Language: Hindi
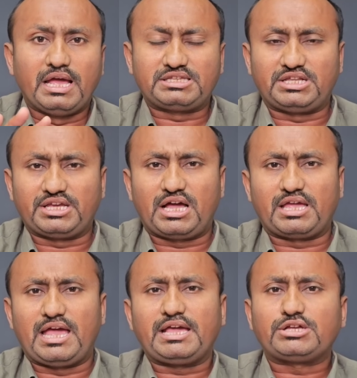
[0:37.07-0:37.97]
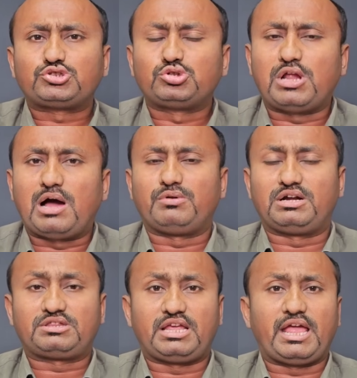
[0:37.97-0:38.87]
ऐसा देखा गया है कि चुनाव
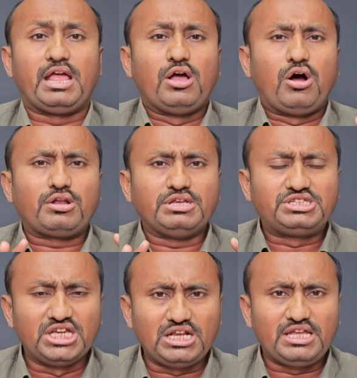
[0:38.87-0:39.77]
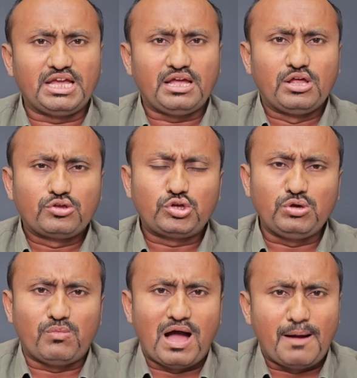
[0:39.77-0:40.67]
लड़ते हैं और इसीलिए
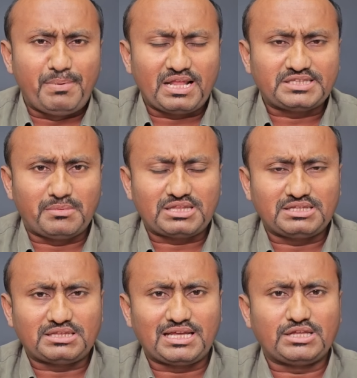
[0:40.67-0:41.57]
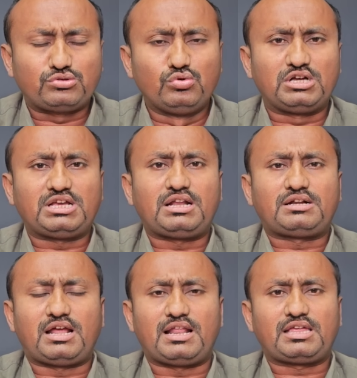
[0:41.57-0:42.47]
क्योंकि वहां पर ऐसा बताया जाता है कि
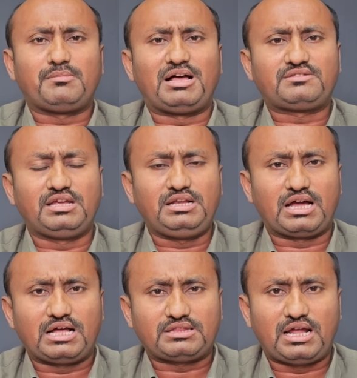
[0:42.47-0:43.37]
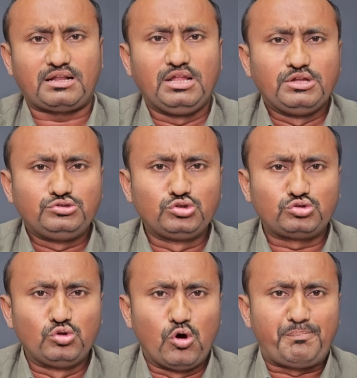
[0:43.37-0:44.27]
2018 के बाद से ही लगातार जो
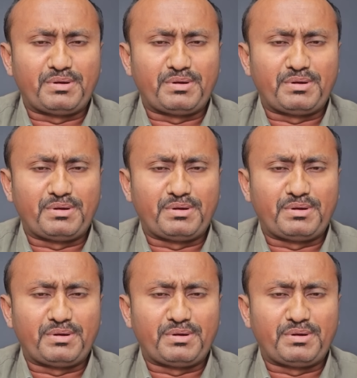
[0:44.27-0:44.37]
दो